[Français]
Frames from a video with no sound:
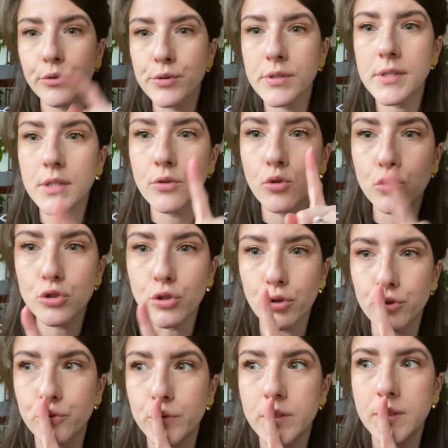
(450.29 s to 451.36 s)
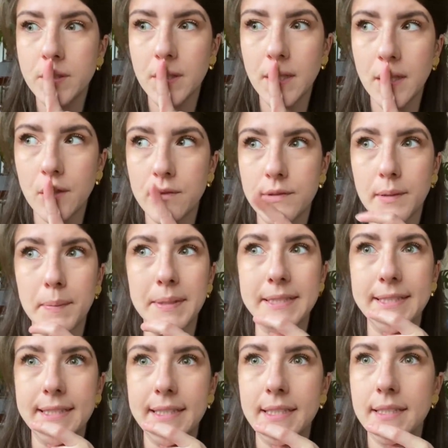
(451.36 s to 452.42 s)
aussi aujourd'hui et on va
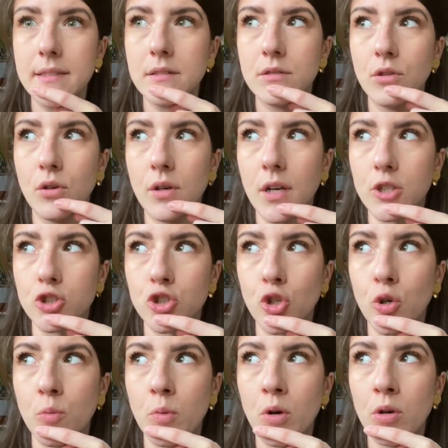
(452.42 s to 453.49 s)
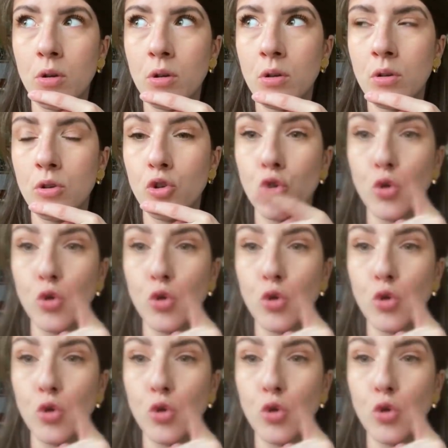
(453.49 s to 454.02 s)
passer dans la chambre de